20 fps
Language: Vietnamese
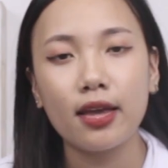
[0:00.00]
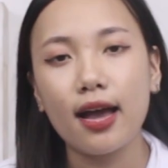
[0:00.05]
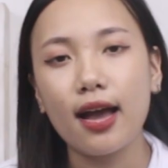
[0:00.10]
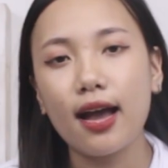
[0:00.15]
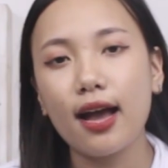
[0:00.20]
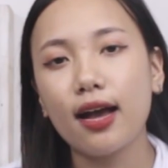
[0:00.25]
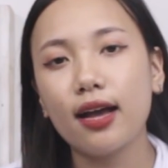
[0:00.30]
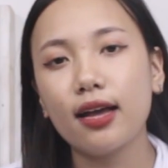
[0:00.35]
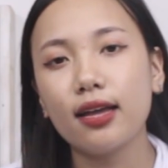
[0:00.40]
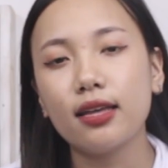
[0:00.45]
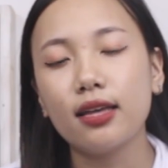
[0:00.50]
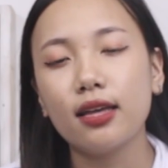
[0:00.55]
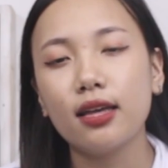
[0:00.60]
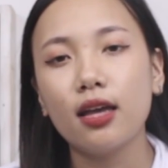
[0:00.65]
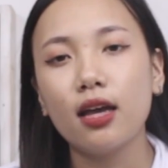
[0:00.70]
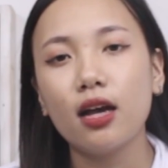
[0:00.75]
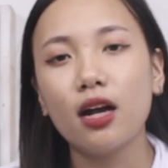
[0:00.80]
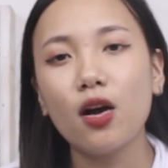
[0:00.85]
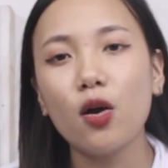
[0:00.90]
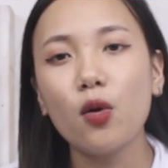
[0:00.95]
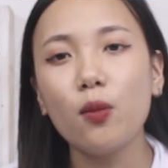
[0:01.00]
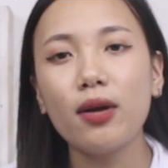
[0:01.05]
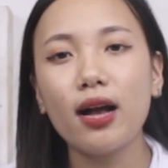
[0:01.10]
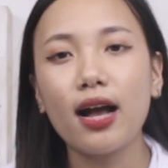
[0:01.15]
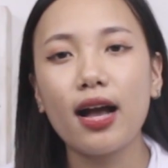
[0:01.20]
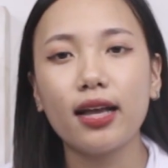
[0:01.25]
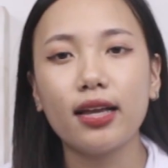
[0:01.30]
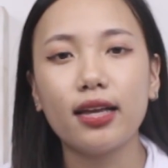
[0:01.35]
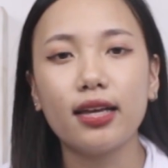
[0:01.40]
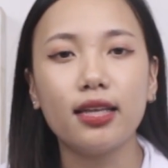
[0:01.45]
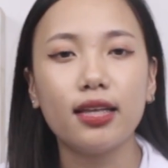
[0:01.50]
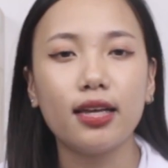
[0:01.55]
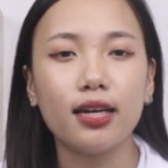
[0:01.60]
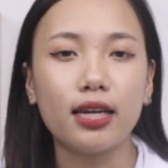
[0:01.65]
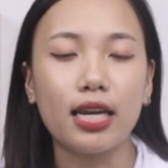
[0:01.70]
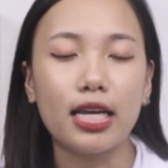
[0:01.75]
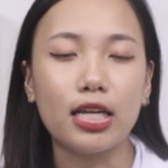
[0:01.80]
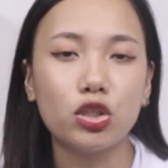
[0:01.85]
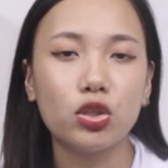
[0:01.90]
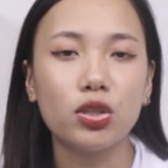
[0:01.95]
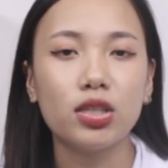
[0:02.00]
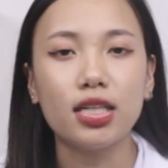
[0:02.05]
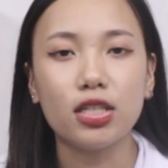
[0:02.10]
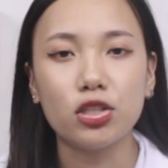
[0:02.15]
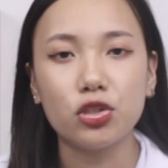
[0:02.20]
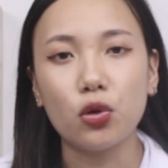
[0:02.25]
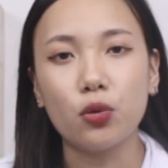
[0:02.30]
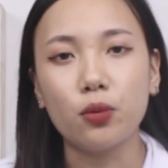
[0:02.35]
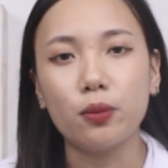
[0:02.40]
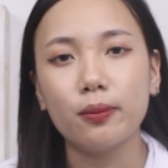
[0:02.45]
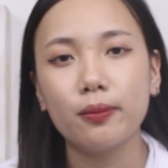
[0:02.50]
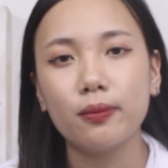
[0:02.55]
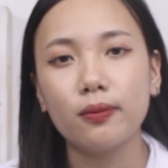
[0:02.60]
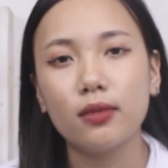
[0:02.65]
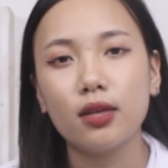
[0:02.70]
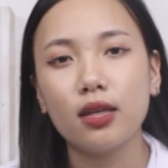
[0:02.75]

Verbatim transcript: 2. Không ngại khi nhắc đến chuyện tình dục.